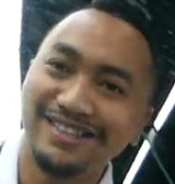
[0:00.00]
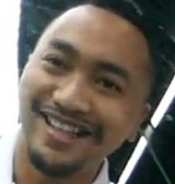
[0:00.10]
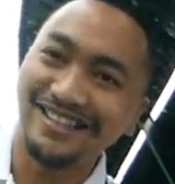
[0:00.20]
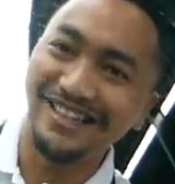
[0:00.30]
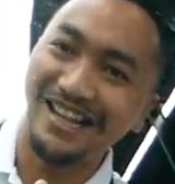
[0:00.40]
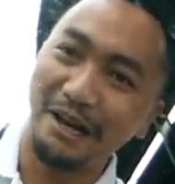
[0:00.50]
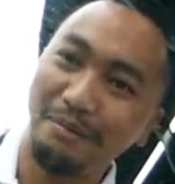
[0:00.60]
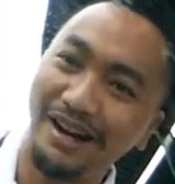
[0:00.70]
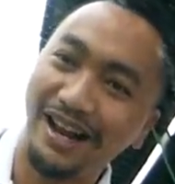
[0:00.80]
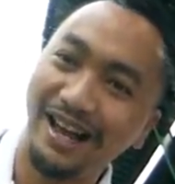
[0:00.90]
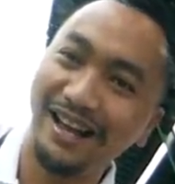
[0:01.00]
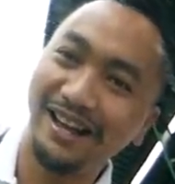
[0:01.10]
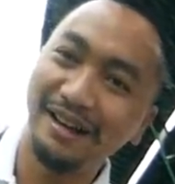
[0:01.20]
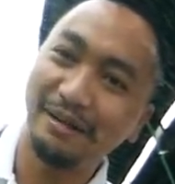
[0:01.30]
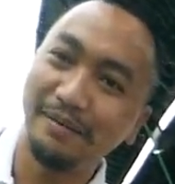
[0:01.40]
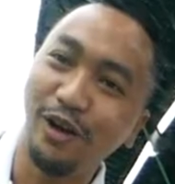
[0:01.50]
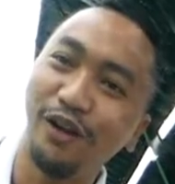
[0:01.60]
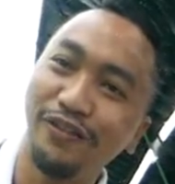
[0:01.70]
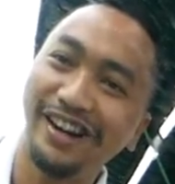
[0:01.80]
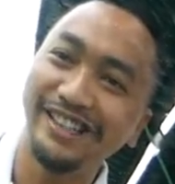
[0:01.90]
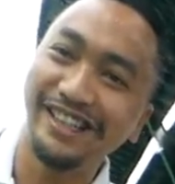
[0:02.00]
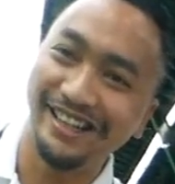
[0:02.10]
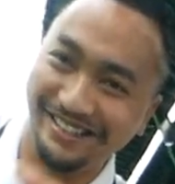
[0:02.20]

stance daripada golfer di sini.